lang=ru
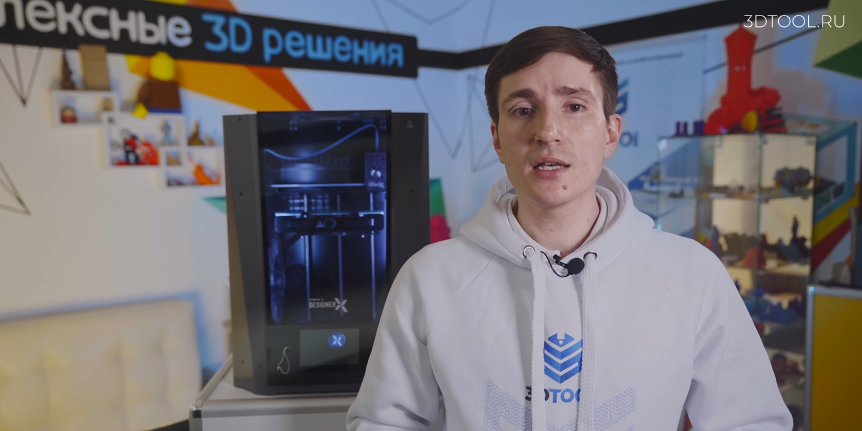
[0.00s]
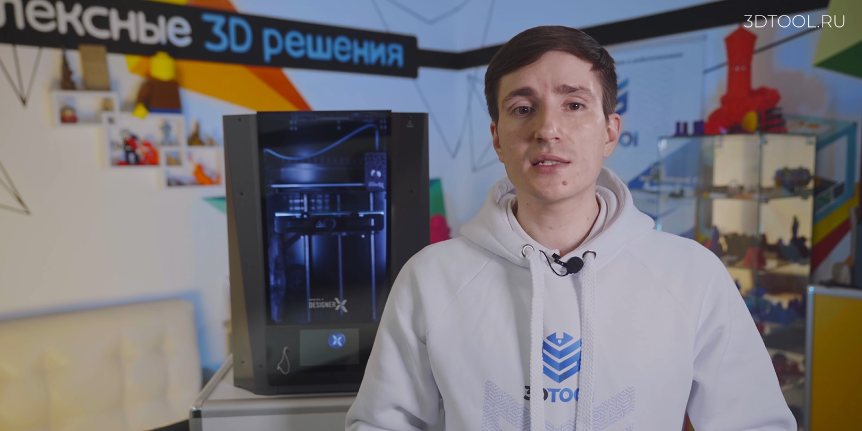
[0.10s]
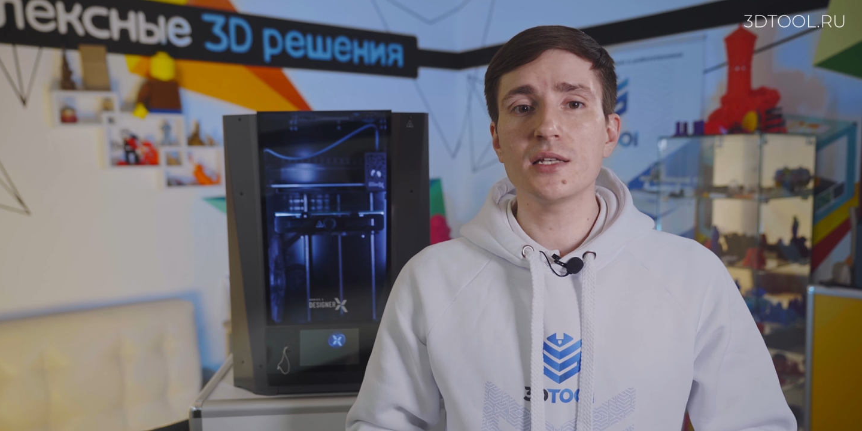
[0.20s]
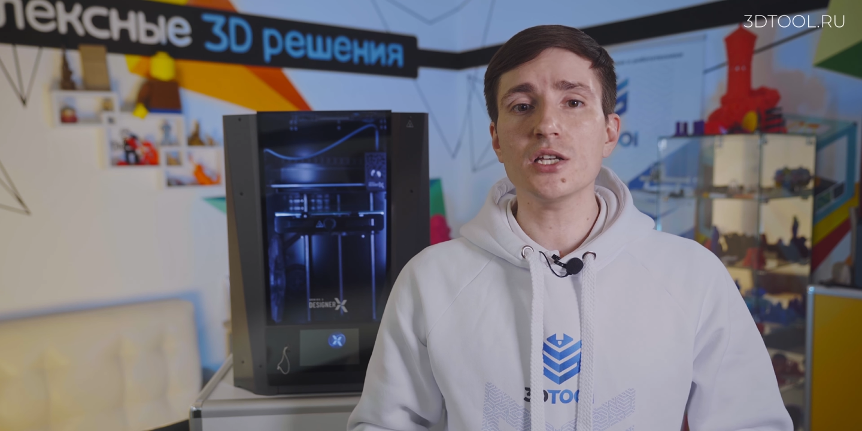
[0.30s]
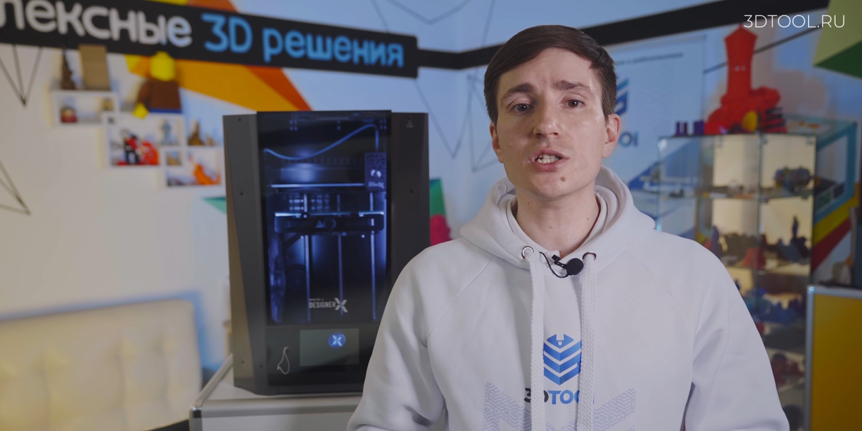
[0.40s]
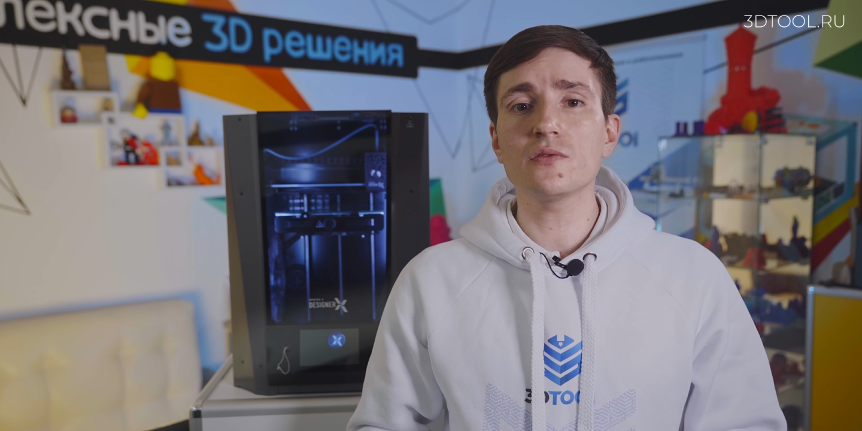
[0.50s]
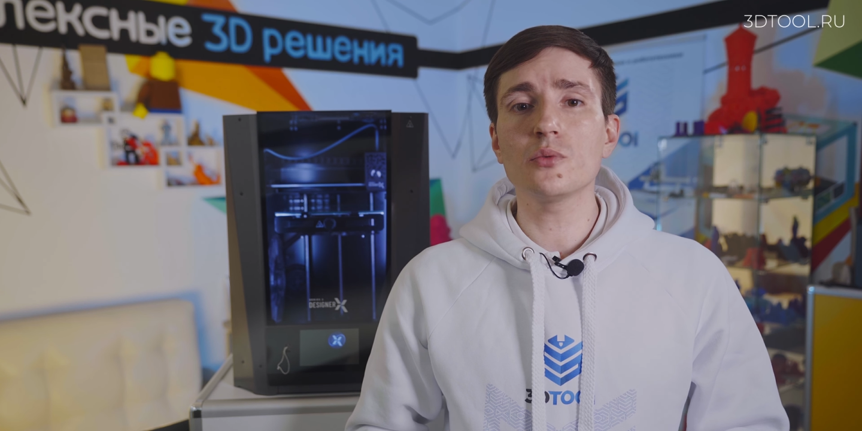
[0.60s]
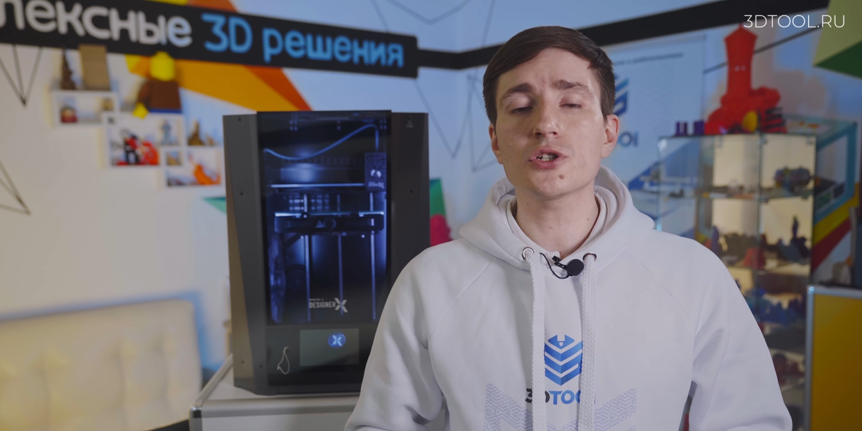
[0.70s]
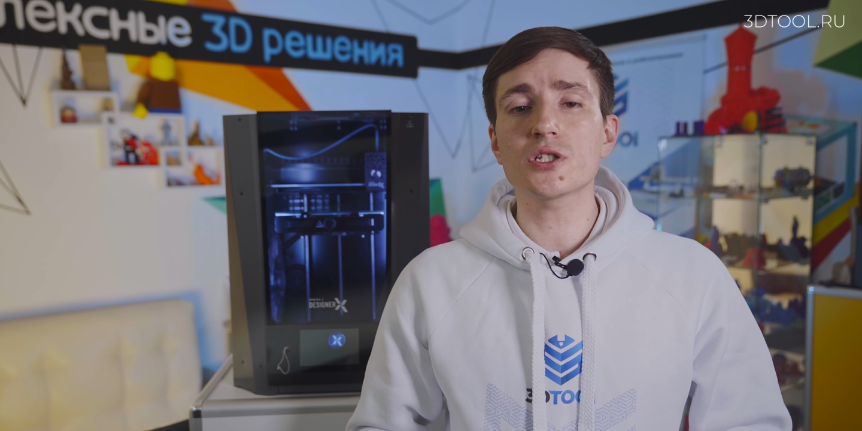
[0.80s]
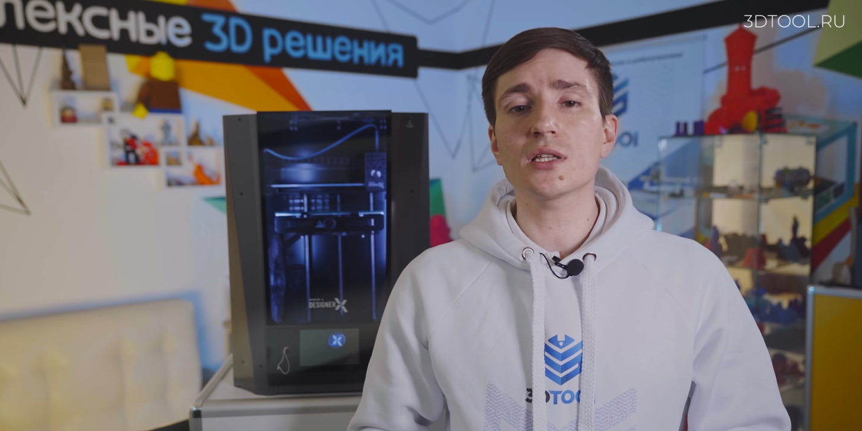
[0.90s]
Здесь же вы
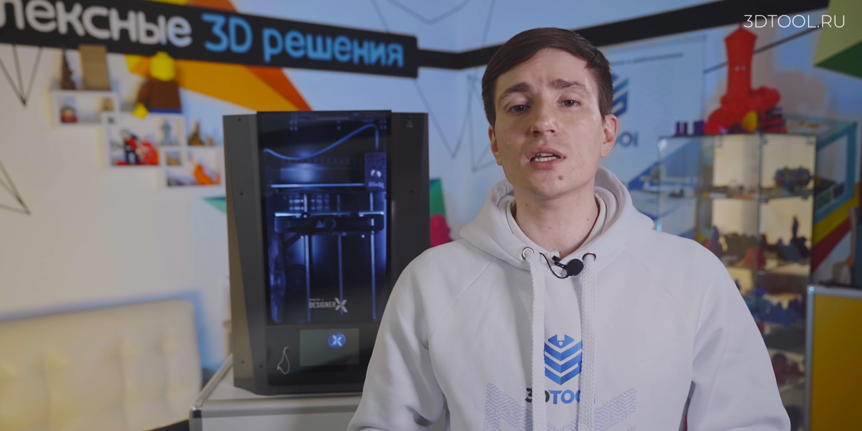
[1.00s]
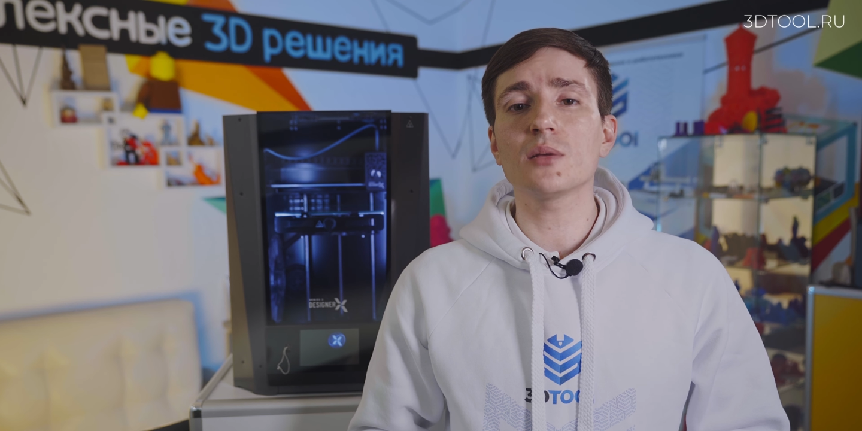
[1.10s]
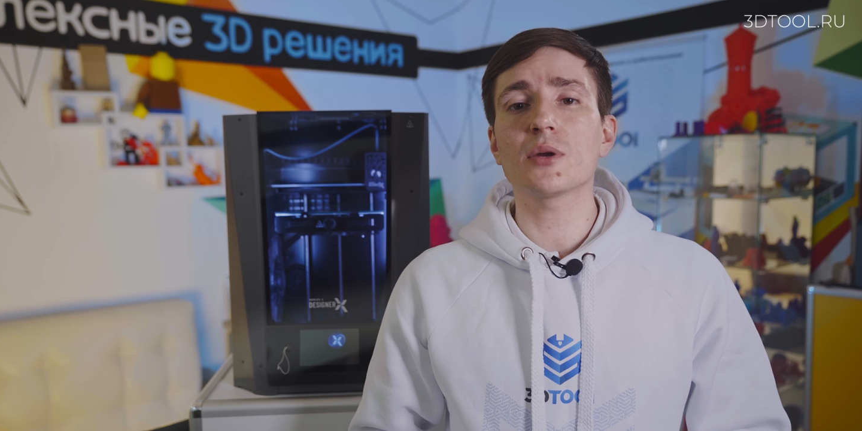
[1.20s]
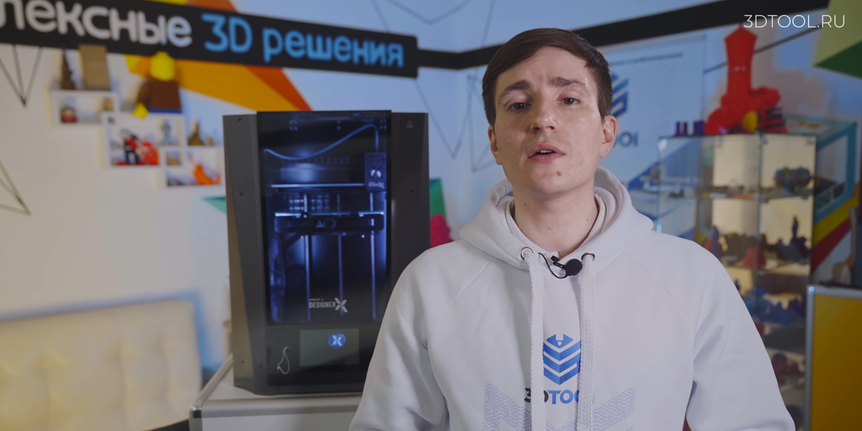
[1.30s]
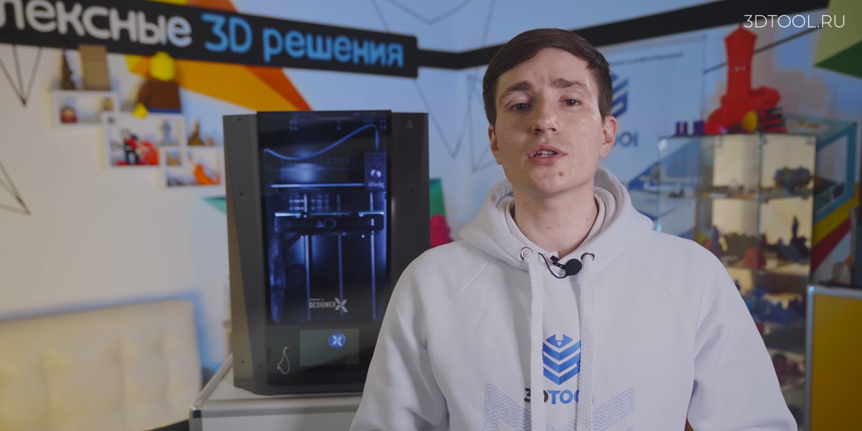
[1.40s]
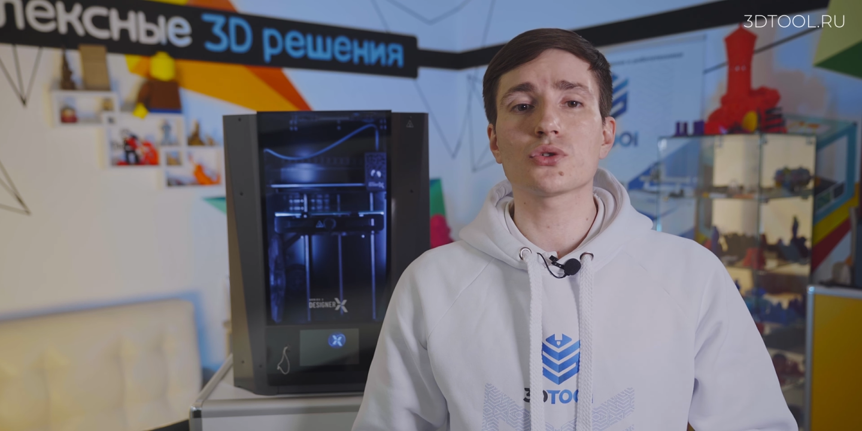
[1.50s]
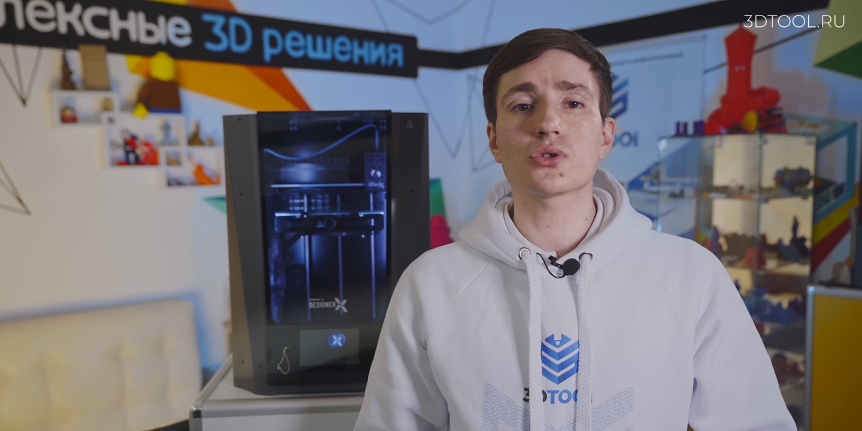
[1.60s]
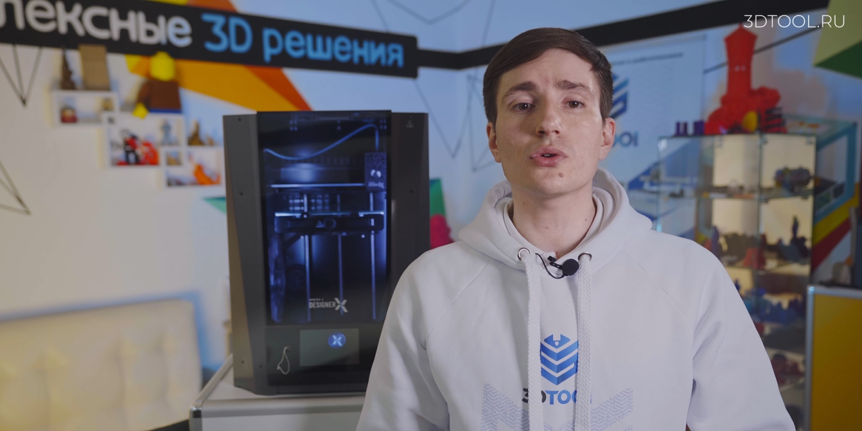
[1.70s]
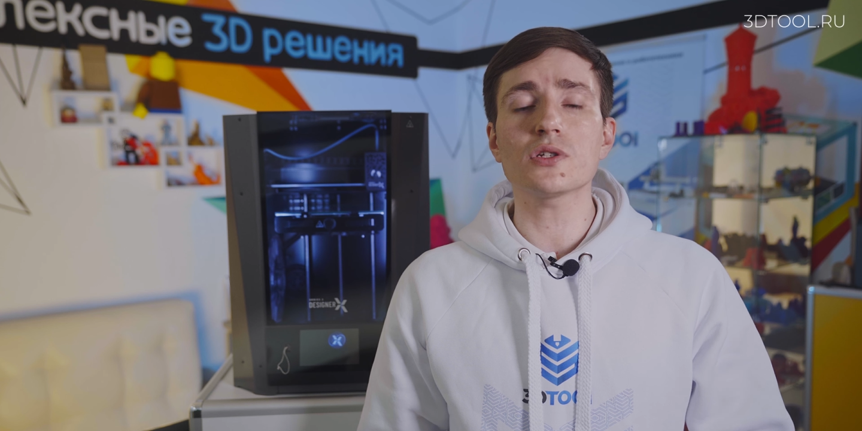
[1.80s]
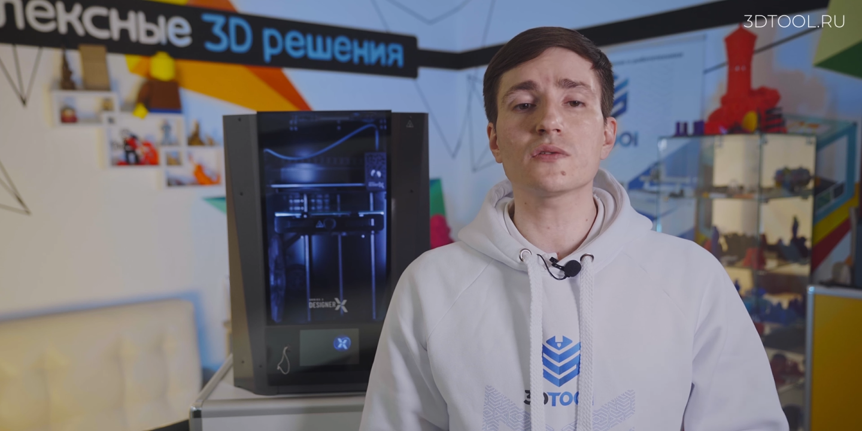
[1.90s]
можете откалибровать
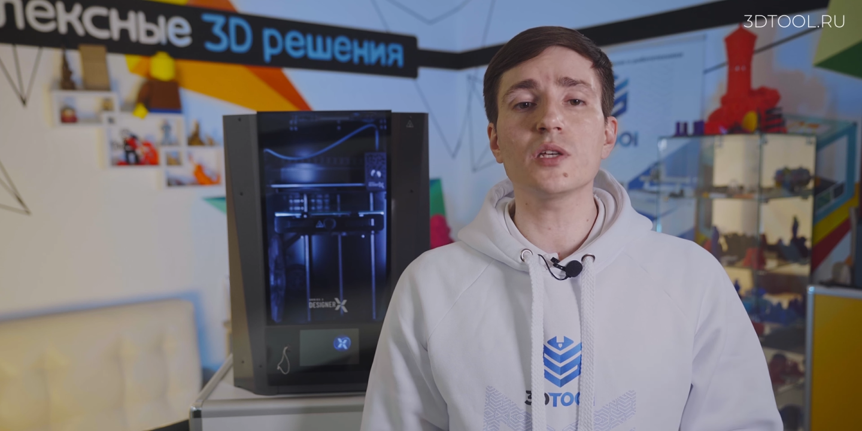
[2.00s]
устройство